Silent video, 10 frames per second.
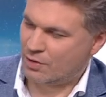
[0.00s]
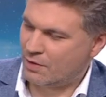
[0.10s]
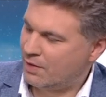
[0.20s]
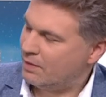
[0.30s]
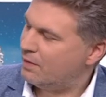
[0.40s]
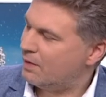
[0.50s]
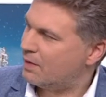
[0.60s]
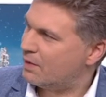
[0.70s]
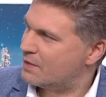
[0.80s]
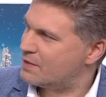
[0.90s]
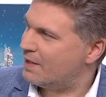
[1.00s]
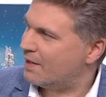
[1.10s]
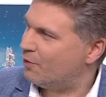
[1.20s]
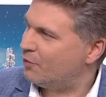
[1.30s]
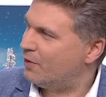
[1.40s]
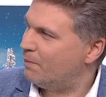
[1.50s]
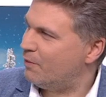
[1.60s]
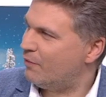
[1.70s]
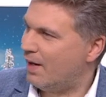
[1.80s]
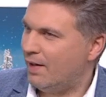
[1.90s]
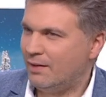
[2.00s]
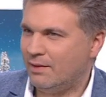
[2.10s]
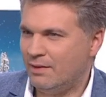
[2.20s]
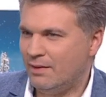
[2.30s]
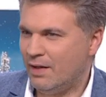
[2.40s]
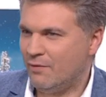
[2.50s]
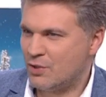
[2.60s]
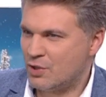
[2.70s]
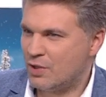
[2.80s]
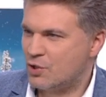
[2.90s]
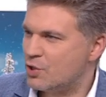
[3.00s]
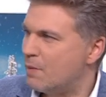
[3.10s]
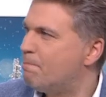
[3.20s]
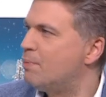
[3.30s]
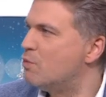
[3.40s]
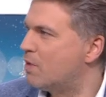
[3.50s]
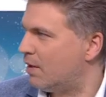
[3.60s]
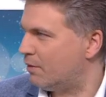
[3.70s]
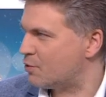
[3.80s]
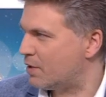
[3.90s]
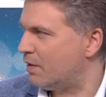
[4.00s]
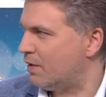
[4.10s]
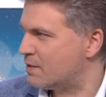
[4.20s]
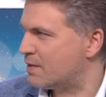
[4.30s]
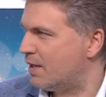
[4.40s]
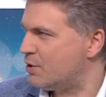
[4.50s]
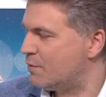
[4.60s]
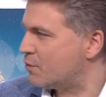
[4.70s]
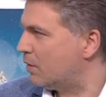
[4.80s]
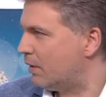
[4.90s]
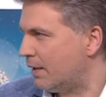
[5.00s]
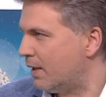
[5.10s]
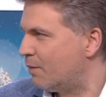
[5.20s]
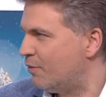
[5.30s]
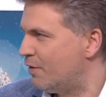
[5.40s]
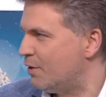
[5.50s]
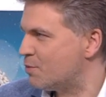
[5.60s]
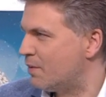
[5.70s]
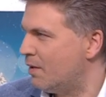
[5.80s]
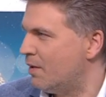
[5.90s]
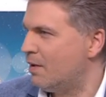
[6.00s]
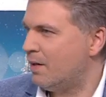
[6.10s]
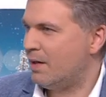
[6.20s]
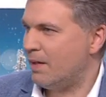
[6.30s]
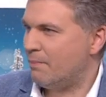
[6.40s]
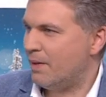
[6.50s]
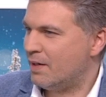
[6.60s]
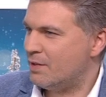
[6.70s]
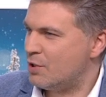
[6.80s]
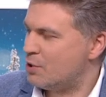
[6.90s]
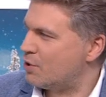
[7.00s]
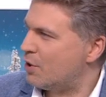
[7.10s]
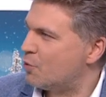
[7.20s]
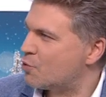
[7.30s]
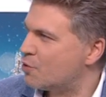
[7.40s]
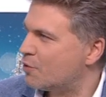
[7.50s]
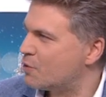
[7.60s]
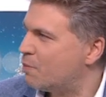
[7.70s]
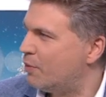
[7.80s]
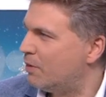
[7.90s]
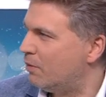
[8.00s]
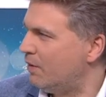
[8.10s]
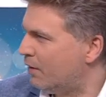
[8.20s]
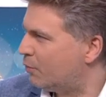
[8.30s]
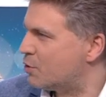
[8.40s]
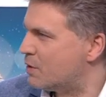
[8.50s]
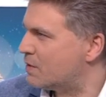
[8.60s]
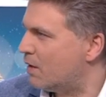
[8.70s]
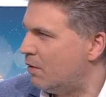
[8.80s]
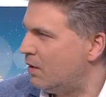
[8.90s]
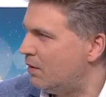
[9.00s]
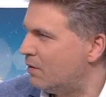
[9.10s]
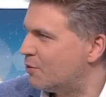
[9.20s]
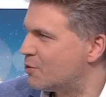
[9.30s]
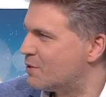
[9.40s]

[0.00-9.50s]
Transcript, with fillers: trochę tych stereotypów, ale ten najważniejszy, że piłka nożna nie jest dla dziewcząt, tak jak mówiliśmy, chyba gdzieś się już rozpłynął. Jak to się stało? Kiedy to się